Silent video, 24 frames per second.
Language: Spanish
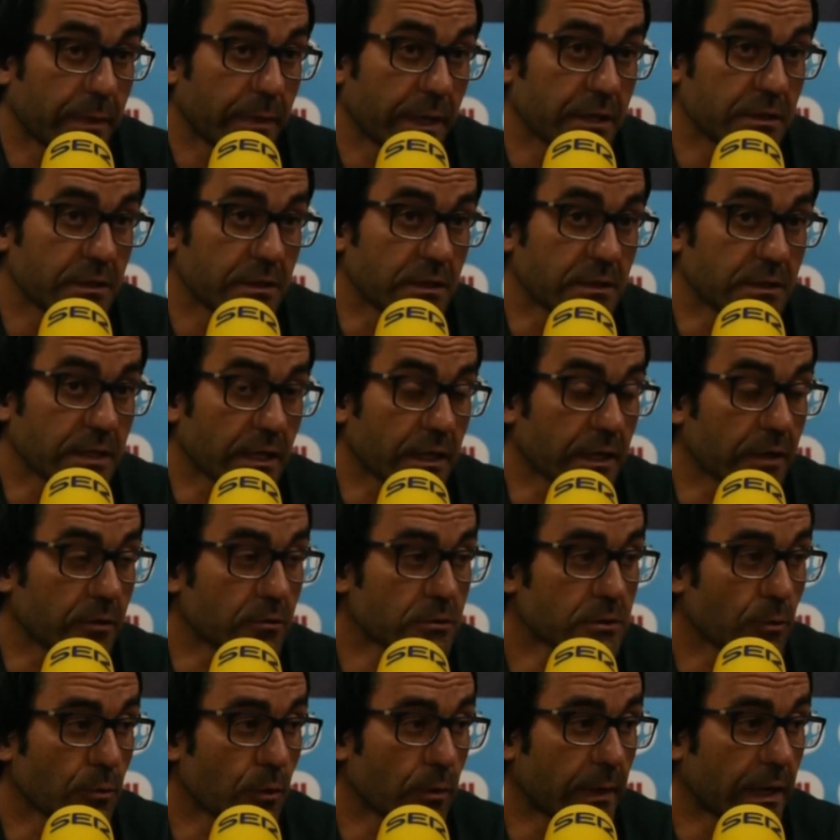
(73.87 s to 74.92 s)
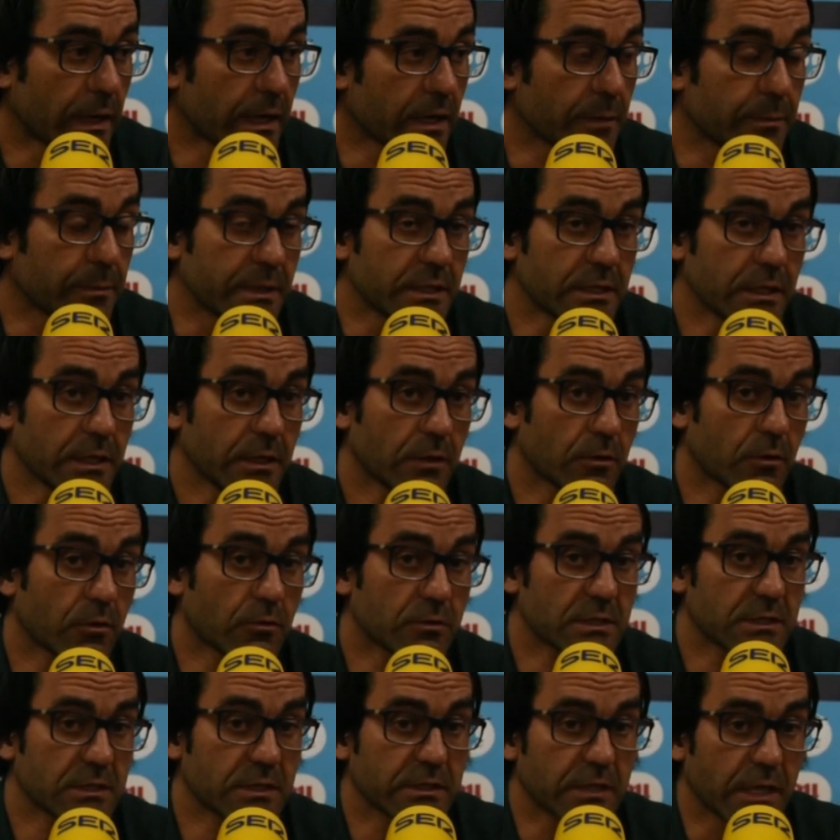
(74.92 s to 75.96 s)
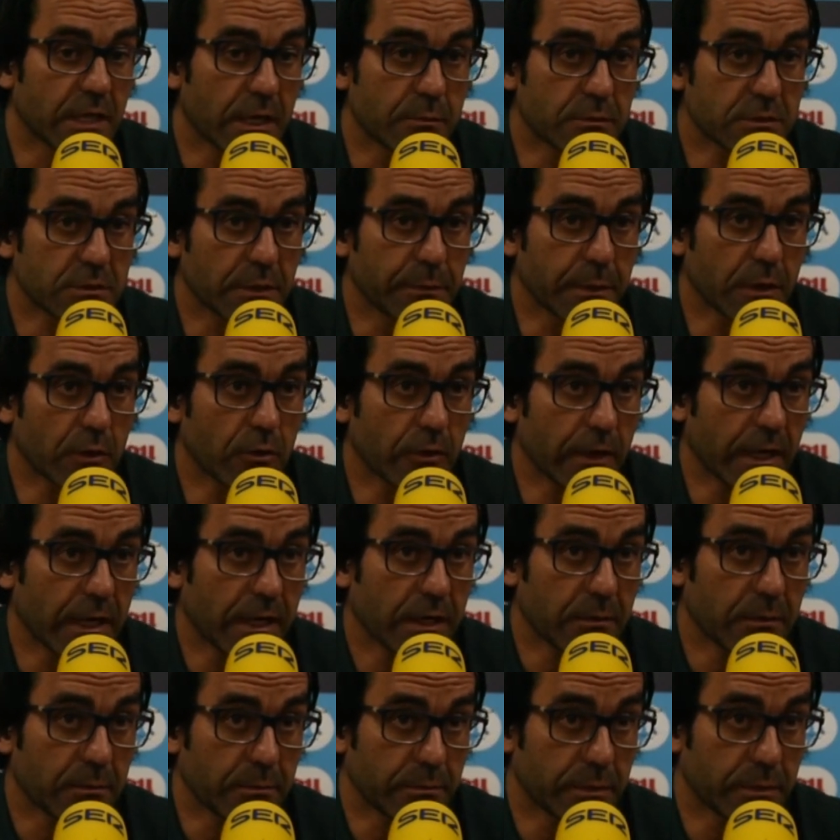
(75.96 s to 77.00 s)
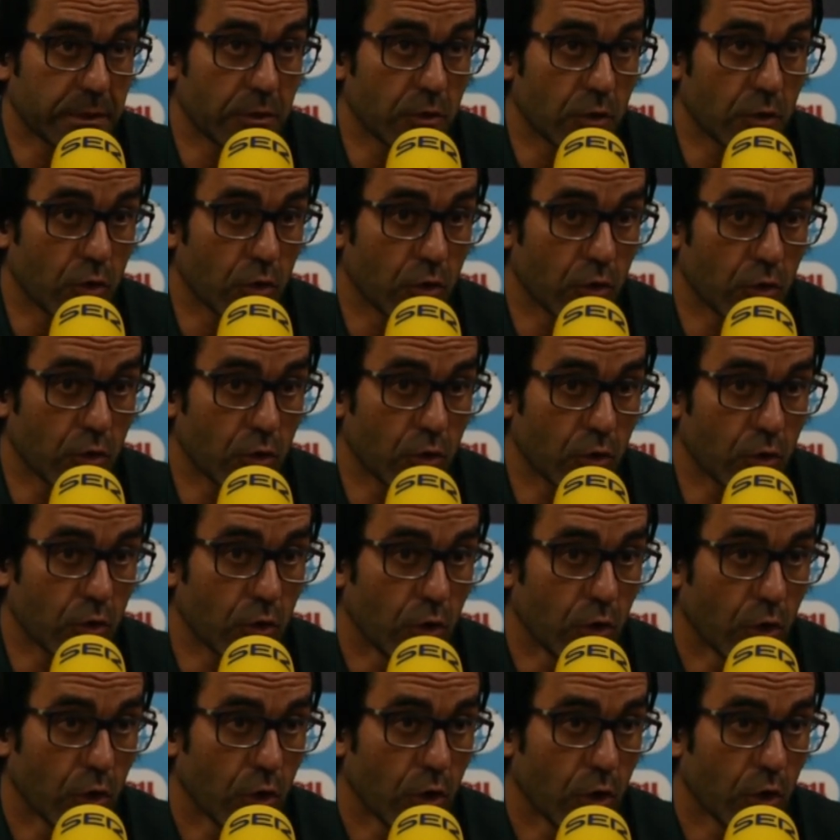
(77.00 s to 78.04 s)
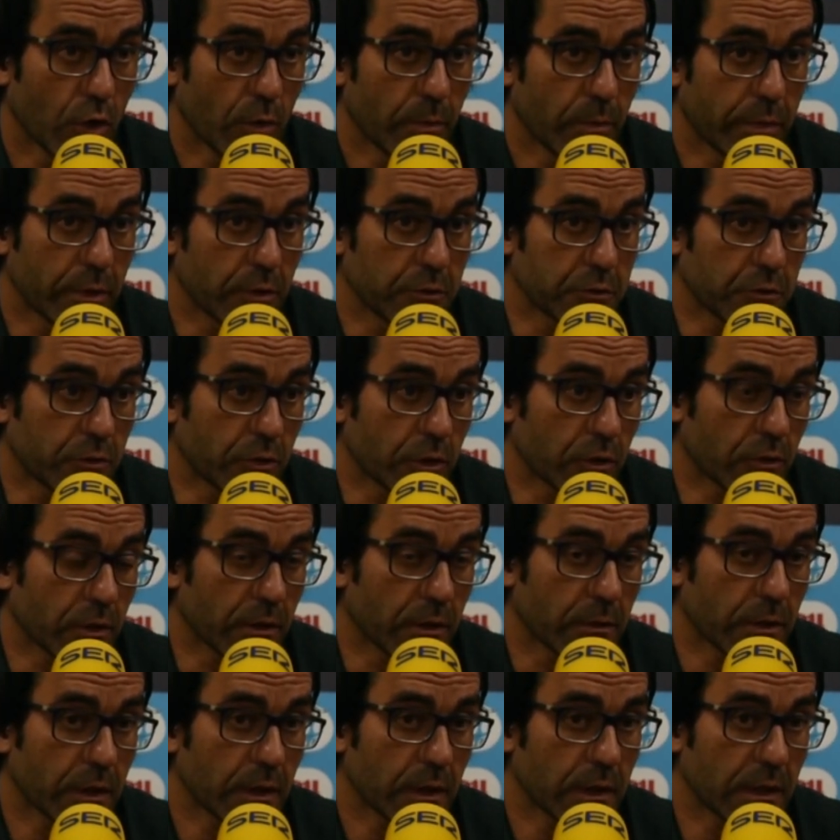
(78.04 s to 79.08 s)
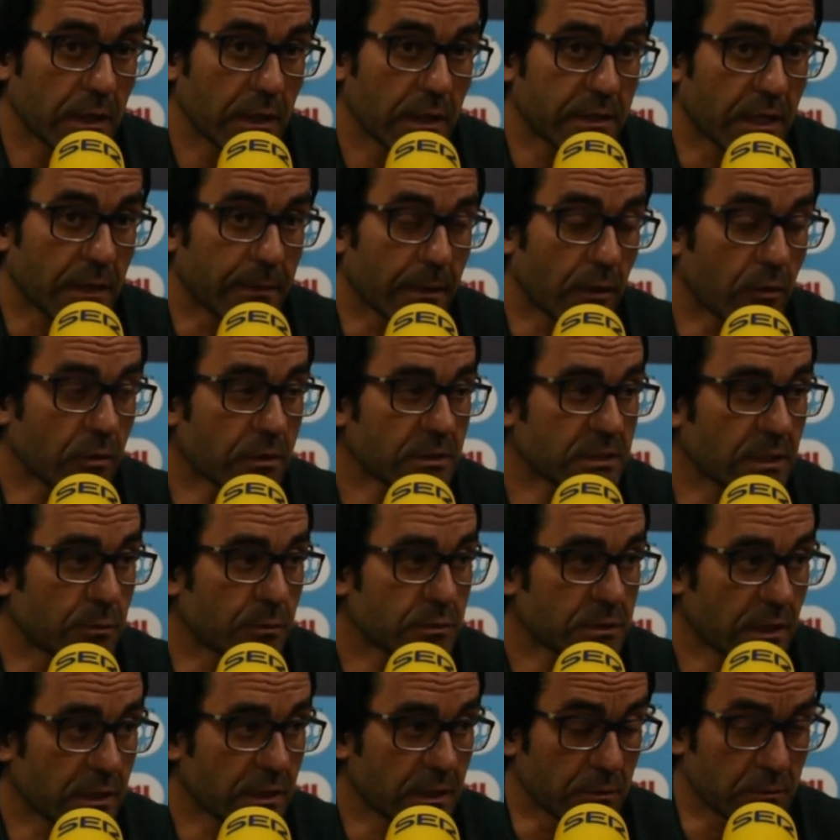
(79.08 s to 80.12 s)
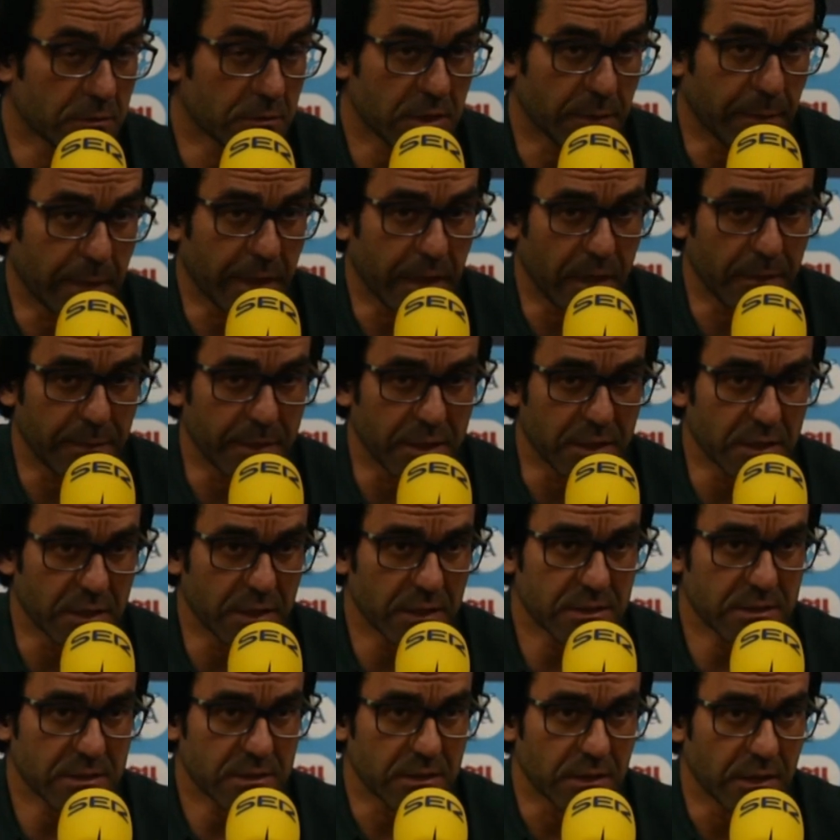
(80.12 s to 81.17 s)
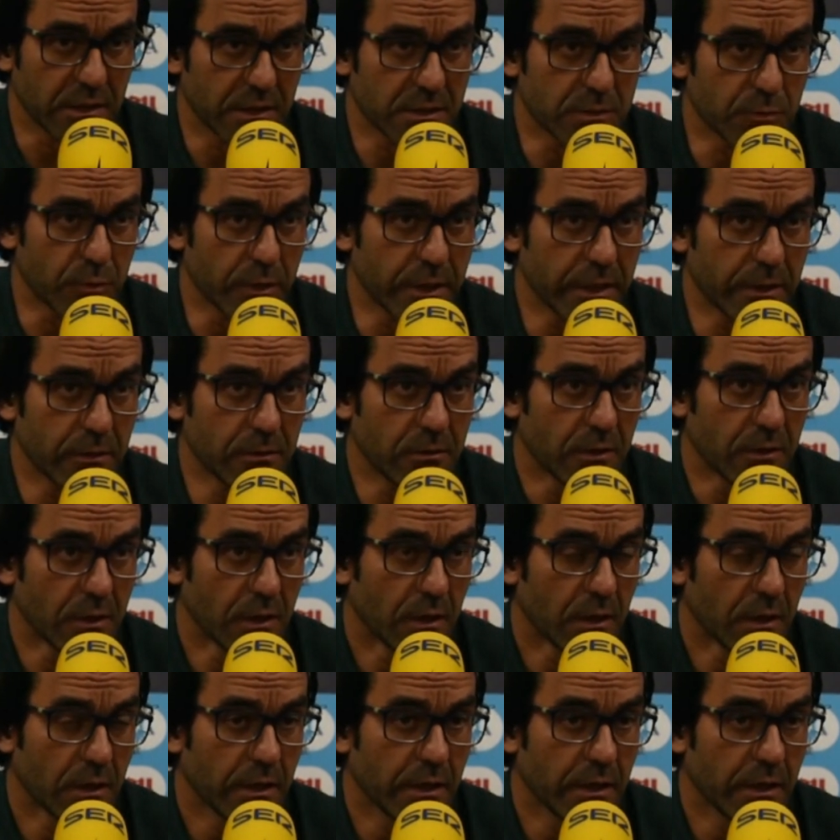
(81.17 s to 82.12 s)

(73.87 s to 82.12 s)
para intentar que no se vuelvan a repetir o cosas que tenemos que mejorar, pero pero yo creo que el trabajo que estamos haciendo semanalmente es, es bueno.